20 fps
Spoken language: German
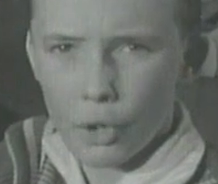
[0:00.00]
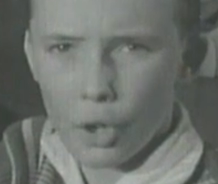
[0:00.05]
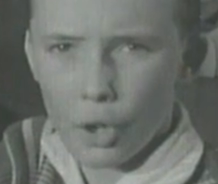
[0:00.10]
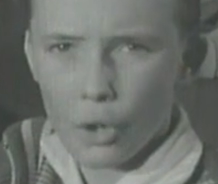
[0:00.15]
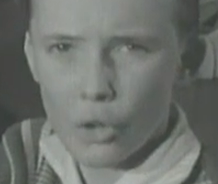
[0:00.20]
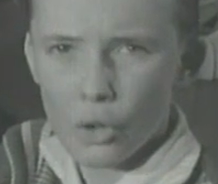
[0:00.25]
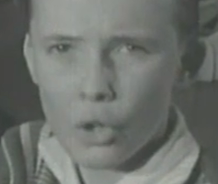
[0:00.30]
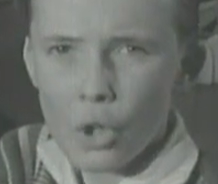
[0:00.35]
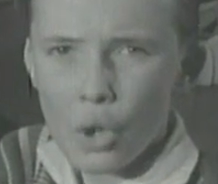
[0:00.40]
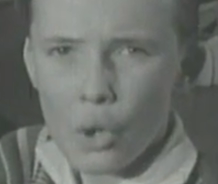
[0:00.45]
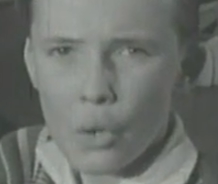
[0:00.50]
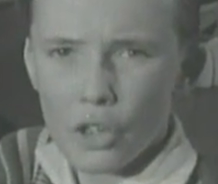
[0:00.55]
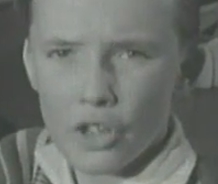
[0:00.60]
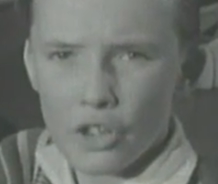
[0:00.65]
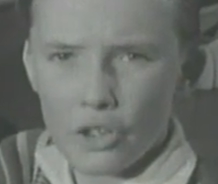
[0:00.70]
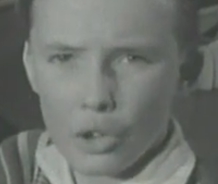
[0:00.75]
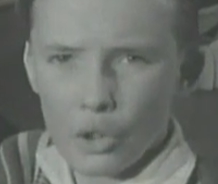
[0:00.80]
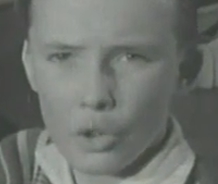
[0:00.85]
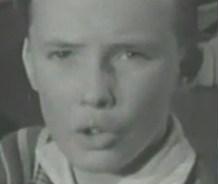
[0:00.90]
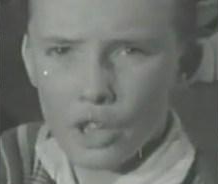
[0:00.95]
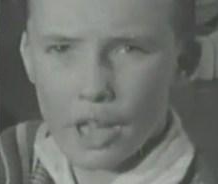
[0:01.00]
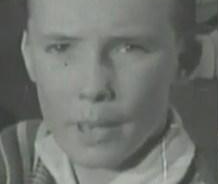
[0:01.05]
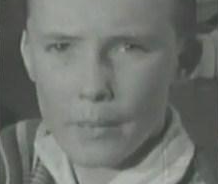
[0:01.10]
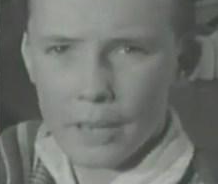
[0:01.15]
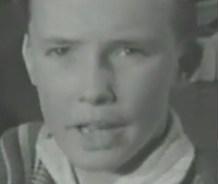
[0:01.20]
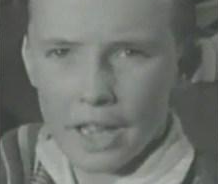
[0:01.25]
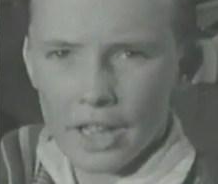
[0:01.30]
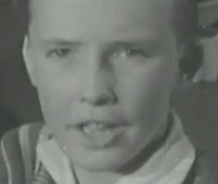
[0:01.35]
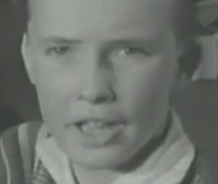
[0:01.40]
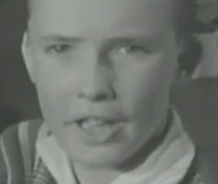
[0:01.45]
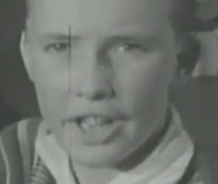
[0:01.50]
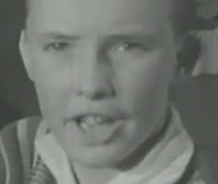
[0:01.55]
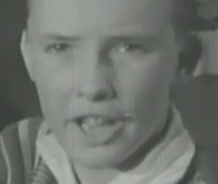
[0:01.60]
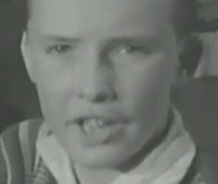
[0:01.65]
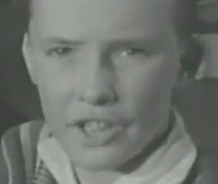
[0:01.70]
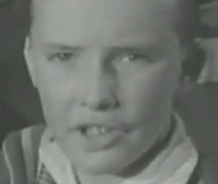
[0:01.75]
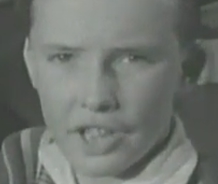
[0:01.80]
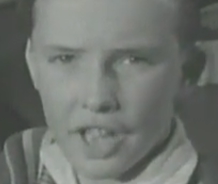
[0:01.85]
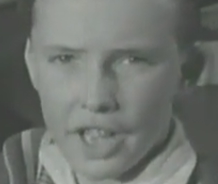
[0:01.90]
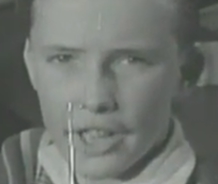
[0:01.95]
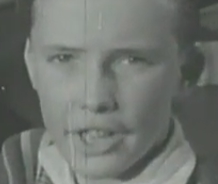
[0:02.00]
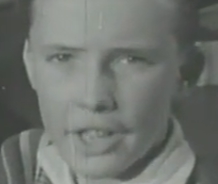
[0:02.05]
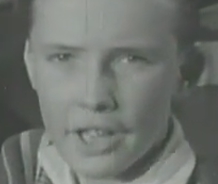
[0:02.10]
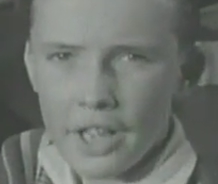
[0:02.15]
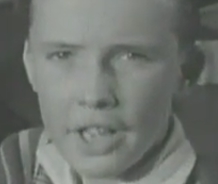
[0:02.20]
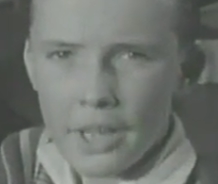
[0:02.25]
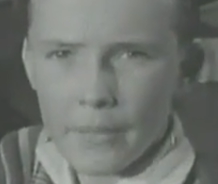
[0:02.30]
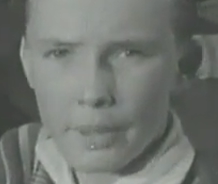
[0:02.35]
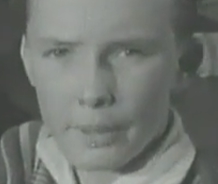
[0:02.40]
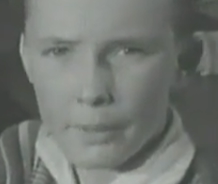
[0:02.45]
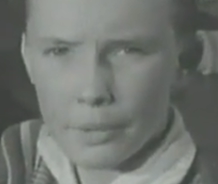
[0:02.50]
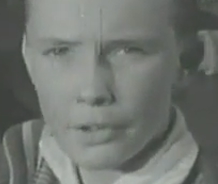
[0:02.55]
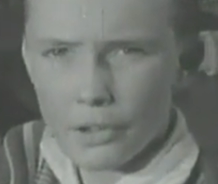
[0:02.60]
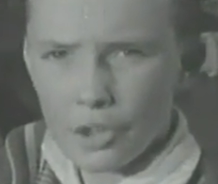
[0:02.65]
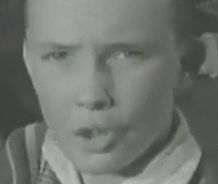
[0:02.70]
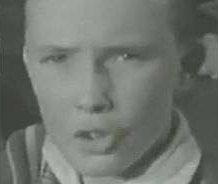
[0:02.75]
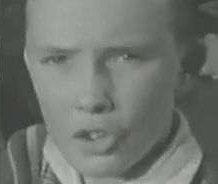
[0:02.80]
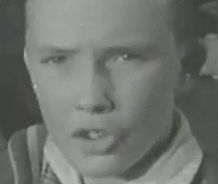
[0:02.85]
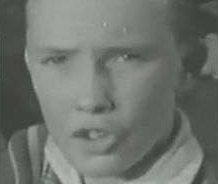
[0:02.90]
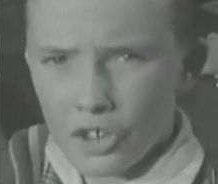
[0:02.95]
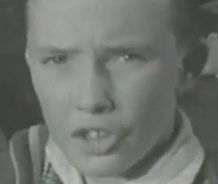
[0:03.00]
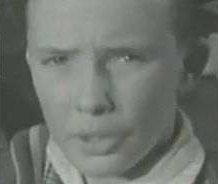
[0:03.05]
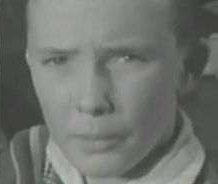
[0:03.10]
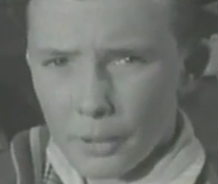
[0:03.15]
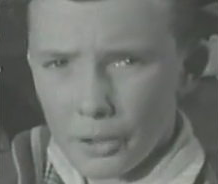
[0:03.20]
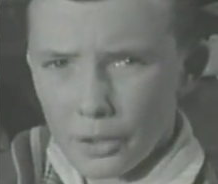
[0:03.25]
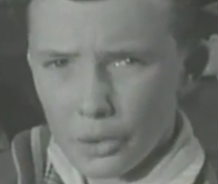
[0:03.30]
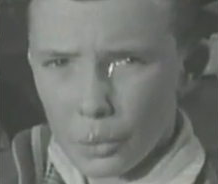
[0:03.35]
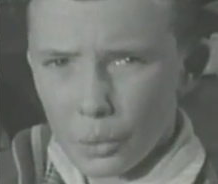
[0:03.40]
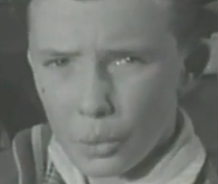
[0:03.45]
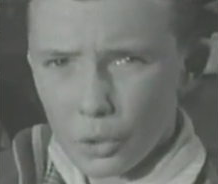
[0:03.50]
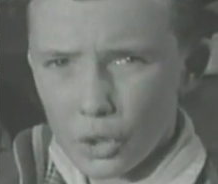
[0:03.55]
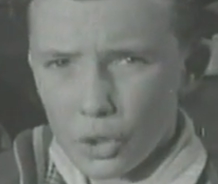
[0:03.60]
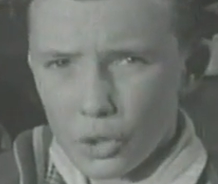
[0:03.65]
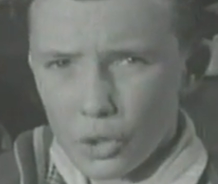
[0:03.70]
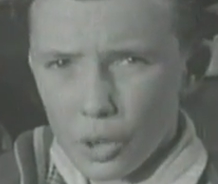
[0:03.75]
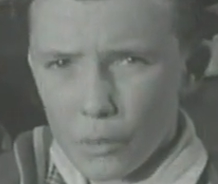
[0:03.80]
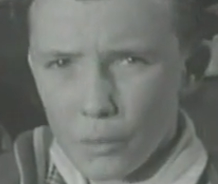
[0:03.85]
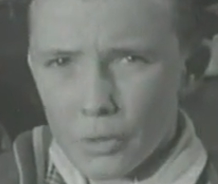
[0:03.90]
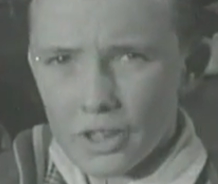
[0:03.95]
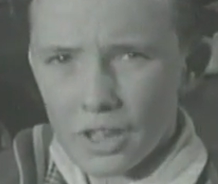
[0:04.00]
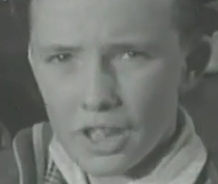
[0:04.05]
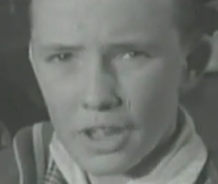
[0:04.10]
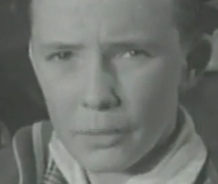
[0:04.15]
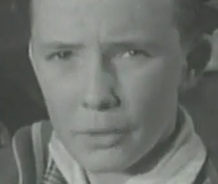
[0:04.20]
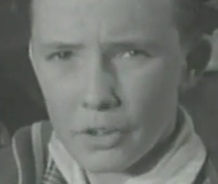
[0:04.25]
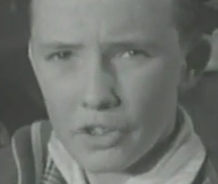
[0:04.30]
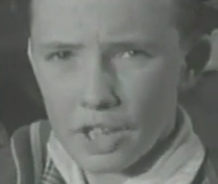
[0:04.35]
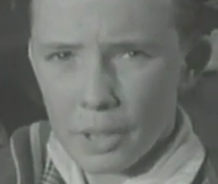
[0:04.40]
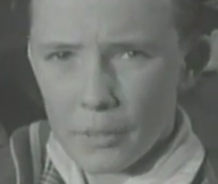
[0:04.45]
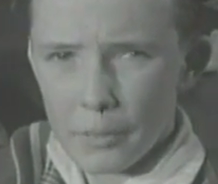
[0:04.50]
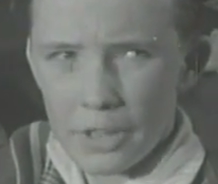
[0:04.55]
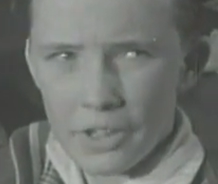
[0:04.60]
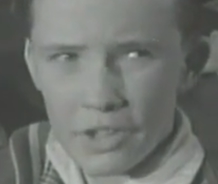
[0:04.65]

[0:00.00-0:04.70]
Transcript: Volk und er soll uns einmal eine Lehre sein, wenn wir in solche Situationen kommen, dass wir es dann